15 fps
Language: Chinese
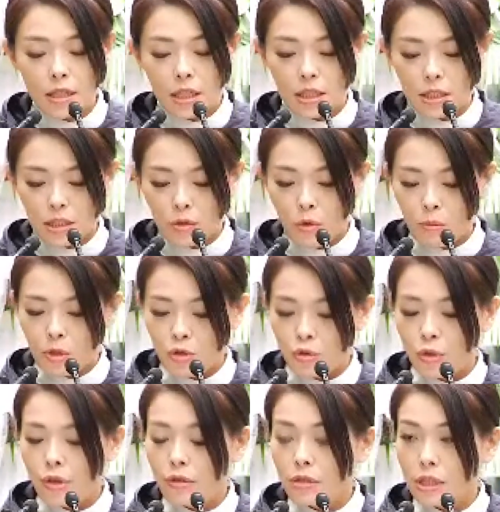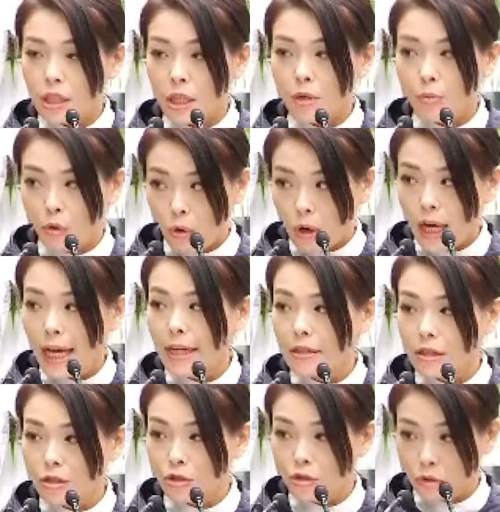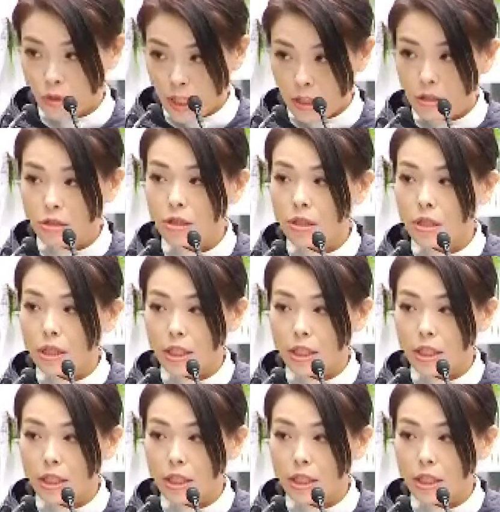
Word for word: 以及我们所有经历迫害的受难者